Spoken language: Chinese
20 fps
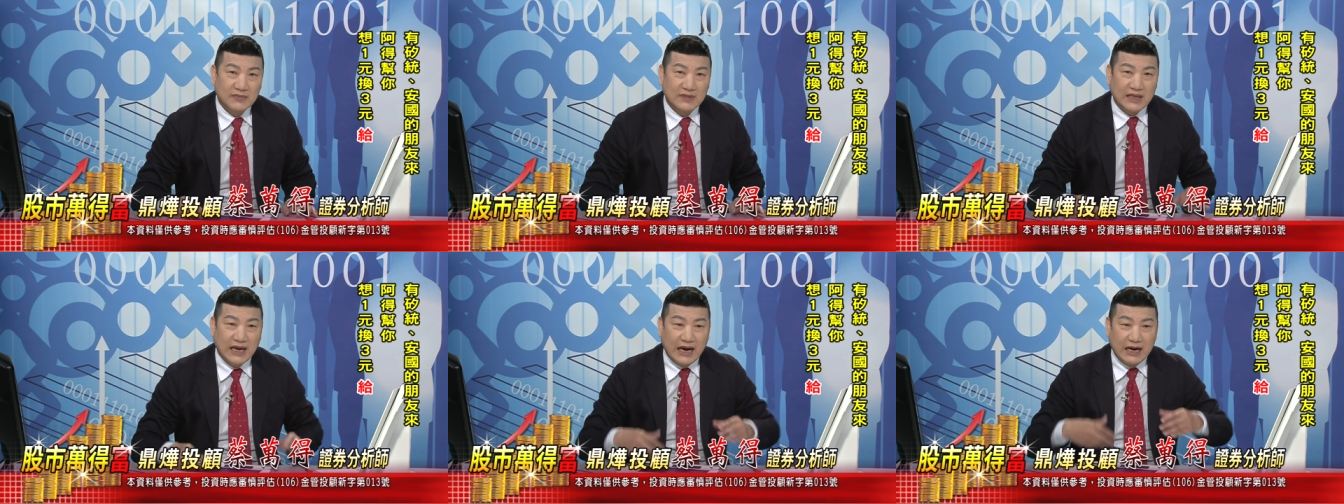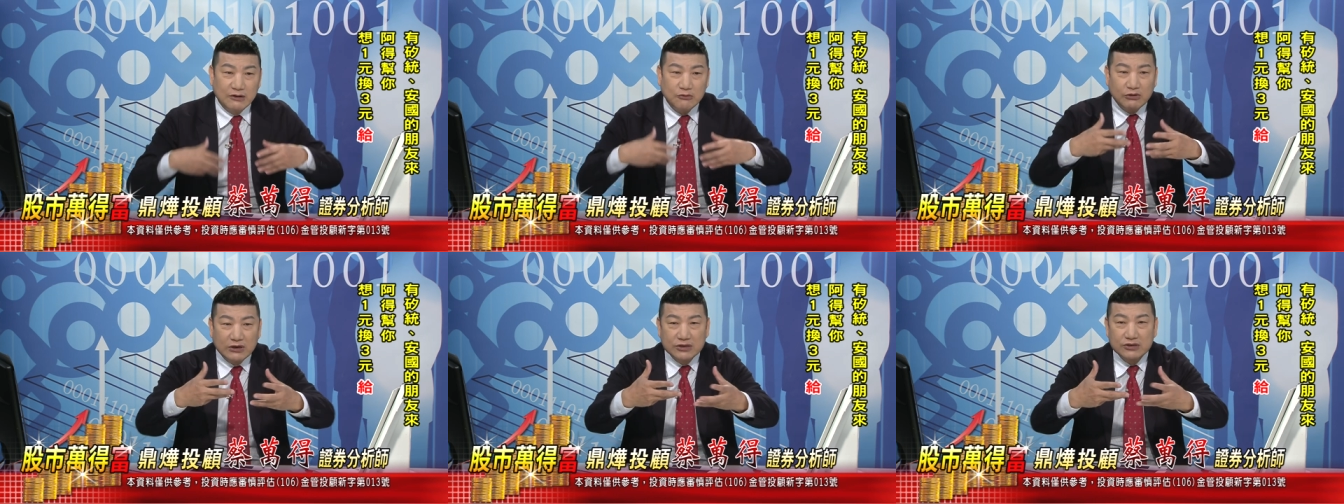
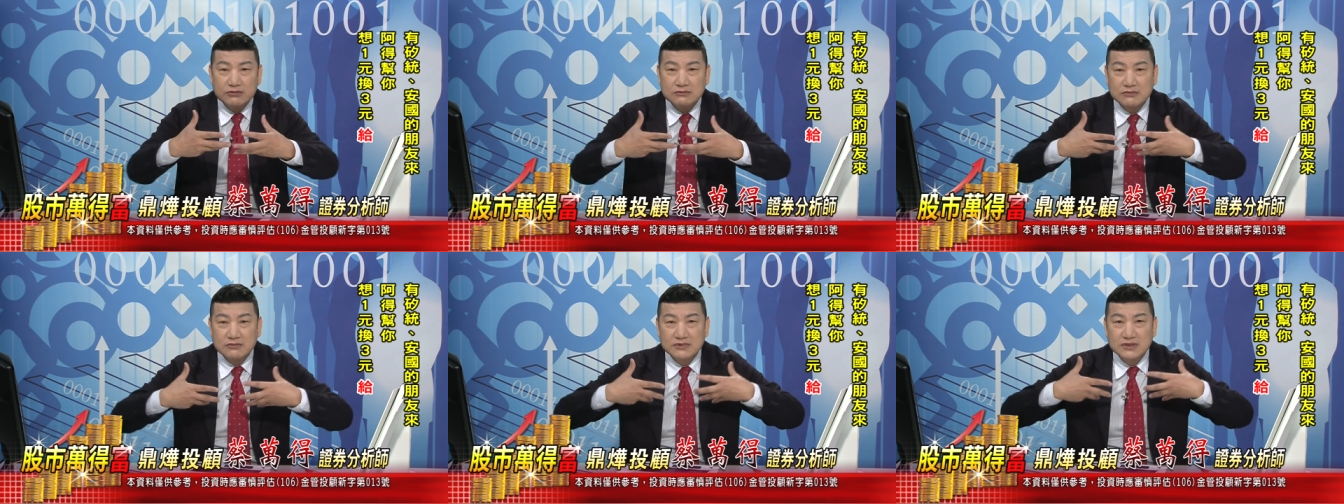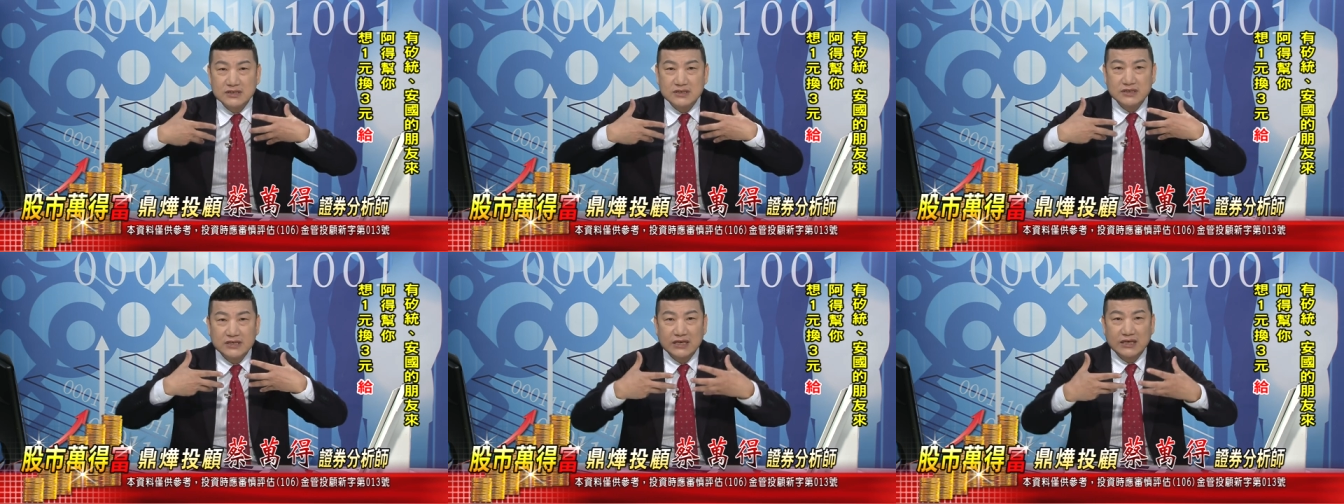台湾
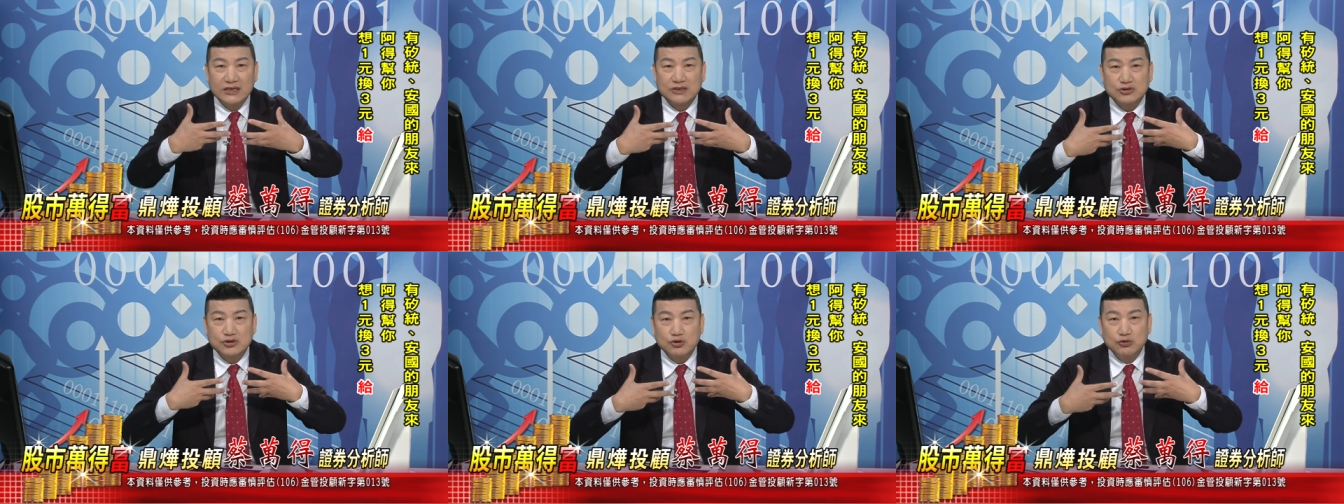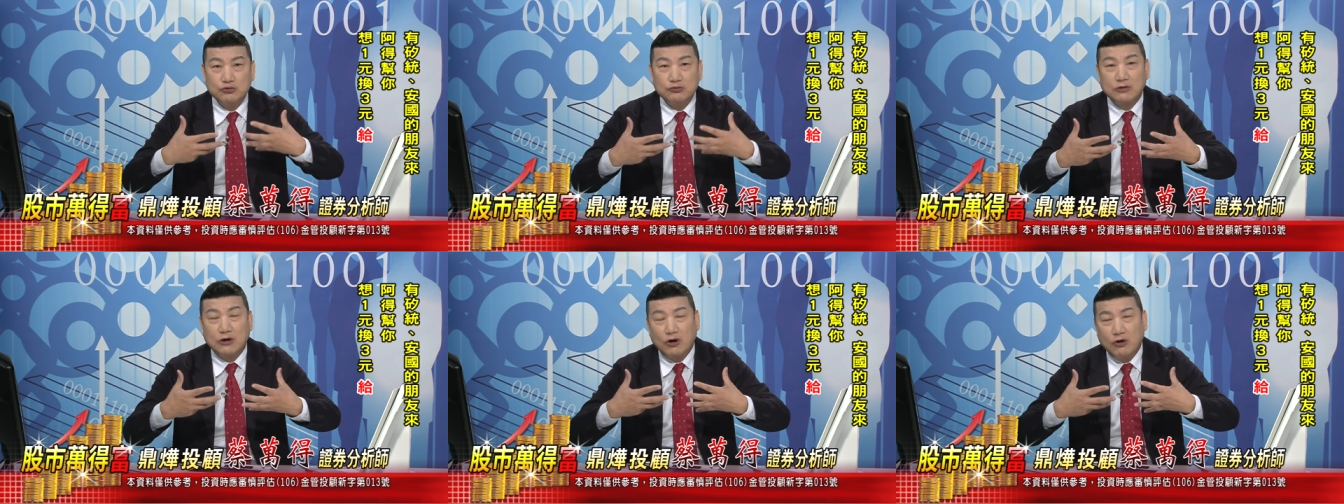是一个
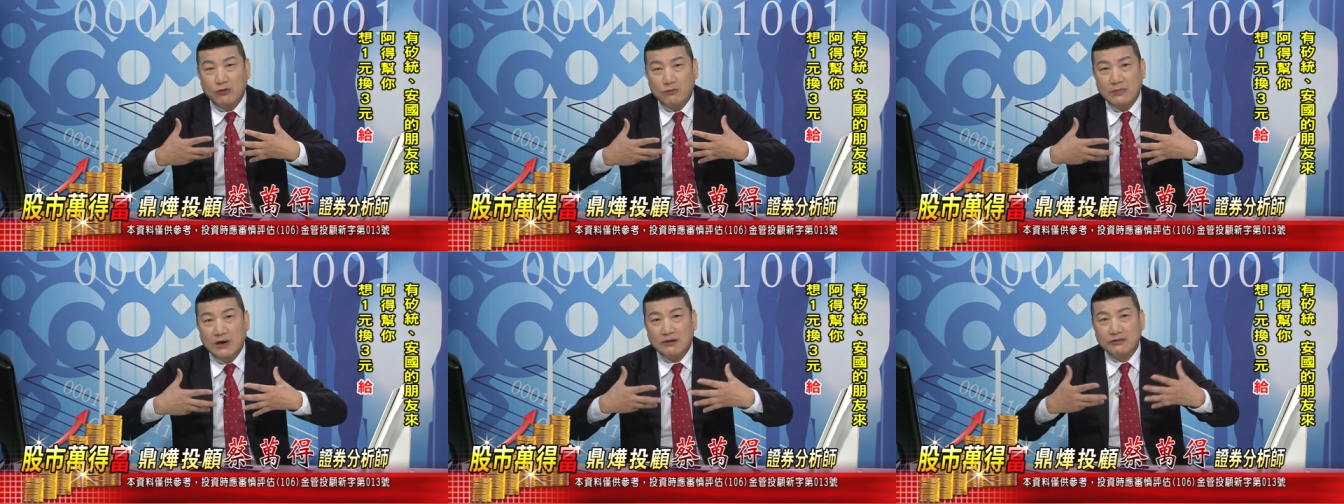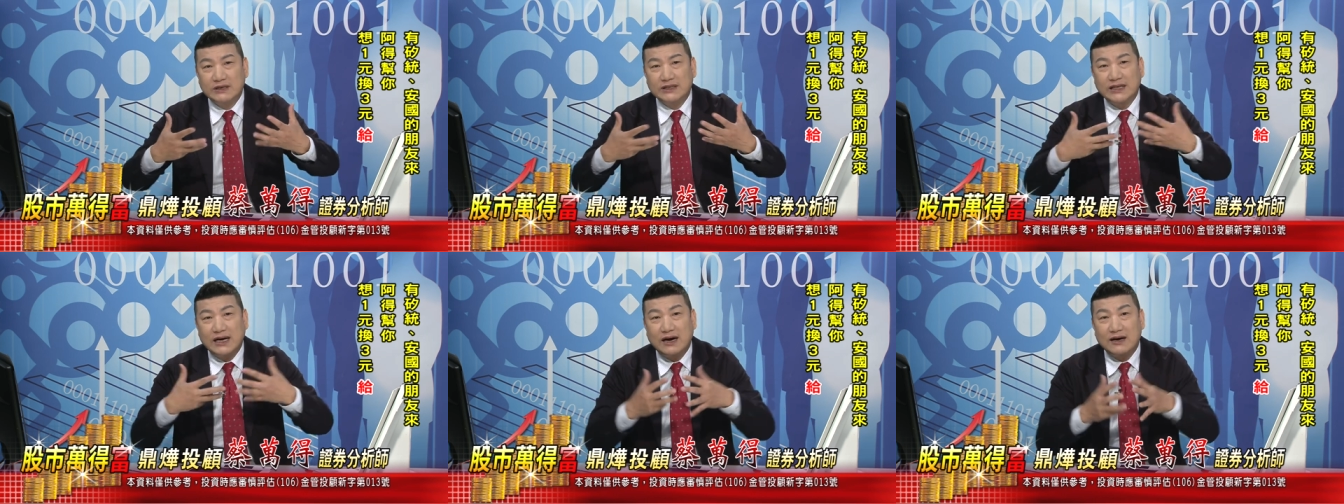出口
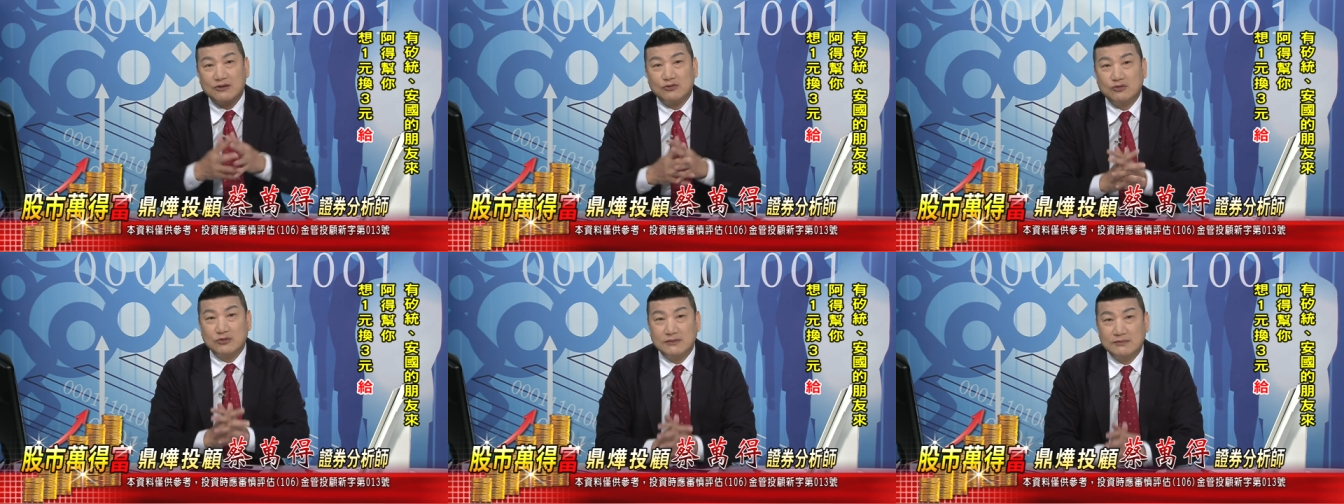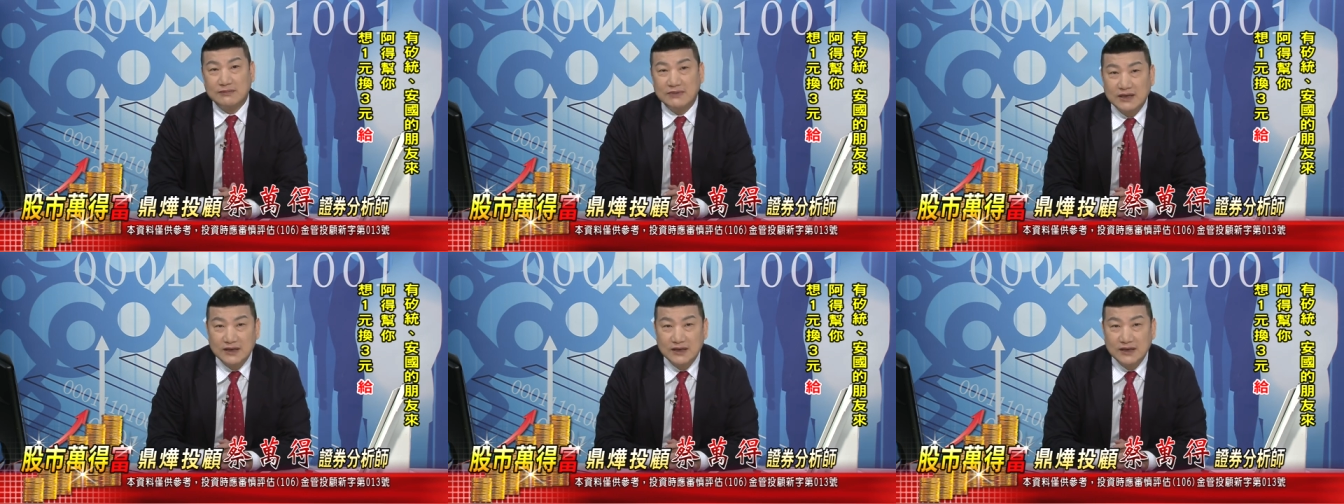贸易大国，